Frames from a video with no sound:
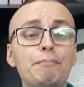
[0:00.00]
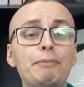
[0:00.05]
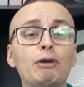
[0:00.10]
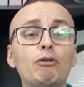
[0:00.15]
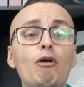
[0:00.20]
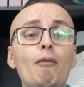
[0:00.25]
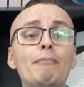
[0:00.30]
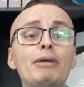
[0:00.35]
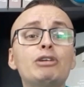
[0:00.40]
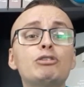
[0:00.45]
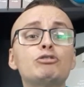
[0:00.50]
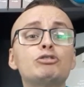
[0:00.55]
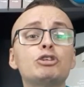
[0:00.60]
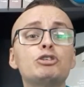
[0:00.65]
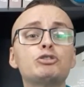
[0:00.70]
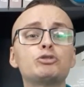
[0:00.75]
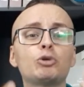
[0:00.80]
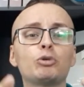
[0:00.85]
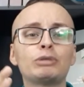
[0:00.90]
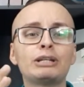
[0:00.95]
pelo menos eu
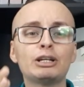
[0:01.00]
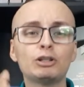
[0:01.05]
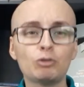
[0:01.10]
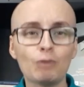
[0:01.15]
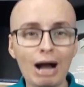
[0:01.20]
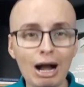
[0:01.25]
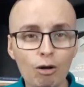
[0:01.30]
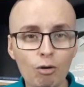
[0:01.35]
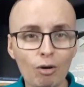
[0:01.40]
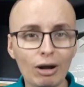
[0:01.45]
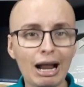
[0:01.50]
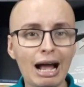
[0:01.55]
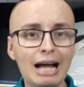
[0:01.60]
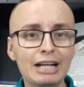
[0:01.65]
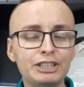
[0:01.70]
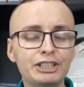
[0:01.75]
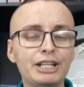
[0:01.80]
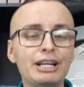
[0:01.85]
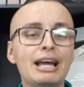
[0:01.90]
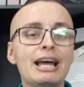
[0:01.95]
estou tendo a
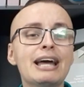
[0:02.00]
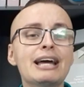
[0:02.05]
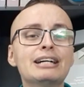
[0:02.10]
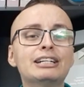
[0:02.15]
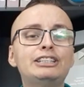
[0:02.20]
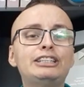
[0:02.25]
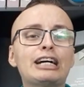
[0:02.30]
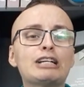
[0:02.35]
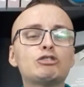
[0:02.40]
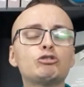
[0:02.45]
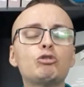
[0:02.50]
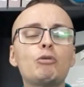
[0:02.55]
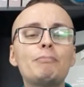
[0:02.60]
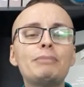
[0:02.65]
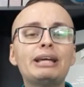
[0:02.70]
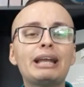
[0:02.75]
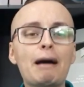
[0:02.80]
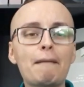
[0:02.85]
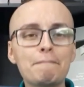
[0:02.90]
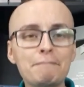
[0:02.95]
coragem de
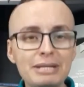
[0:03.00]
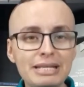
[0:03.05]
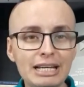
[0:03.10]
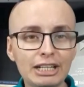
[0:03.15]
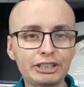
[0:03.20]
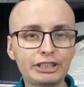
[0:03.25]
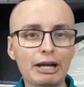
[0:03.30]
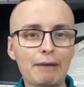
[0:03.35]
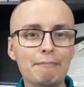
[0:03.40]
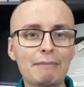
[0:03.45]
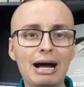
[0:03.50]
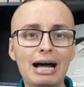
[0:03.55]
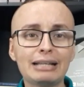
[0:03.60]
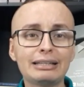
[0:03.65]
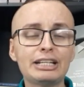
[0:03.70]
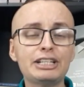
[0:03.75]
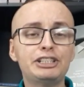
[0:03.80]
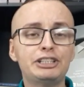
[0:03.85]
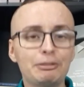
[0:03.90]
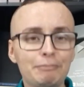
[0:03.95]
assumir a minha
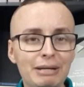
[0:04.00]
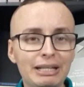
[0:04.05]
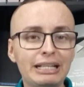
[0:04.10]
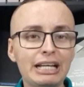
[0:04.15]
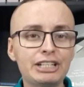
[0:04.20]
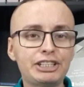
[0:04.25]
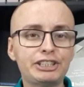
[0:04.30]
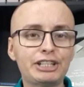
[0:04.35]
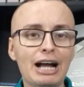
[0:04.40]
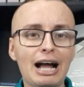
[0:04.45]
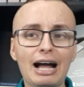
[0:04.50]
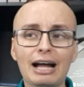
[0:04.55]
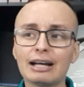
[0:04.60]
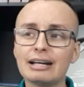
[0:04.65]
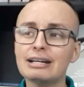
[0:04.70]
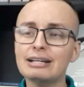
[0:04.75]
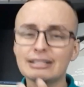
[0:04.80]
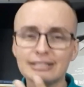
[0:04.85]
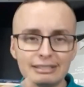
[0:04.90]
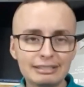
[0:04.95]
chamada e de me
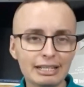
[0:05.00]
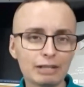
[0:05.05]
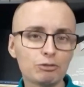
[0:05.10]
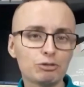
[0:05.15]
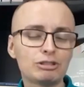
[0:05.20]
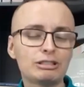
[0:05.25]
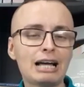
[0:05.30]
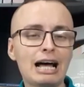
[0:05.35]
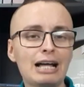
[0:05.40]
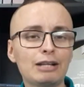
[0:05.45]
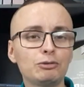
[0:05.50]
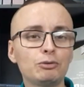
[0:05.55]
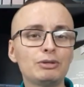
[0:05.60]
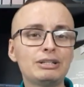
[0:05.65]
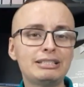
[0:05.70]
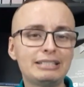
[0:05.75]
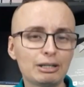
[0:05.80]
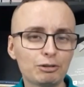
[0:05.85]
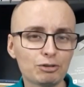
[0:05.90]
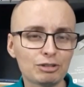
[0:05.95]
deixar ser usado e
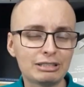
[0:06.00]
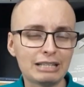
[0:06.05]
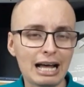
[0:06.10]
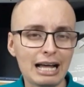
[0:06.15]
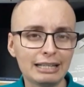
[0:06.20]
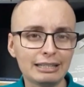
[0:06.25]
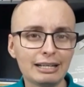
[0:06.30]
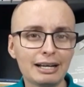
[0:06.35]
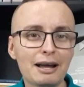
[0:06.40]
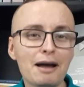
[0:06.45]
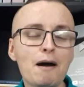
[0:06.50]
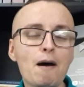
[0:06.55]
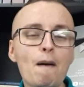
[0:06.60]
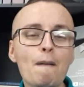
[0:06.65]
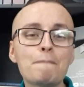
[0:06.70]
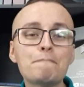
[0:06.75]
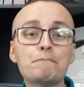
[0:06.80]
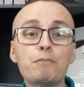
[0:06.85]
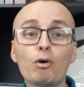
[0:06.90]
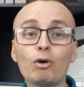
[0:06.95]
ser usada
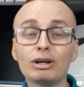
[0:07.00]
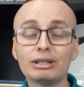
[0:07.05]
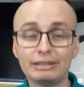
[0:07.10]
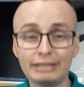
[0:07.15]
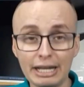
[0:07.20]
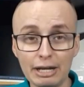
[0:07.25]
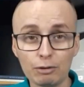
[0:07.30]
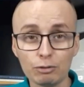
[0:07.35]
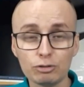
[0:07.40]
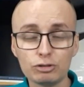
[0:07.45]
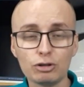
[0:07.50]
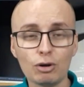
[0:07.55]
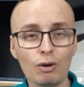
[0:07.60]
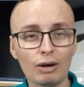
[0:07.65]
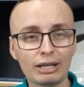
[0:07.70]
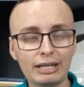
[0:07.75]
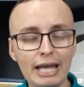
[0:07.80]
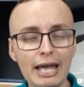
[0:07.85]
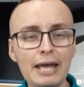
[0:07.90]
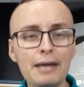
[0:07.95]
por Deus,
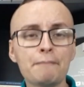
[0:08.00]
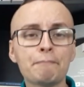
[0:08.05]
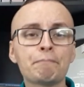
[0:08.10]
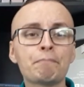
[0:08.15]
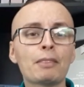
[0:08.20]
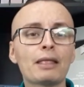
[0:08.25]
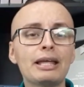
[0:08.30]
ok?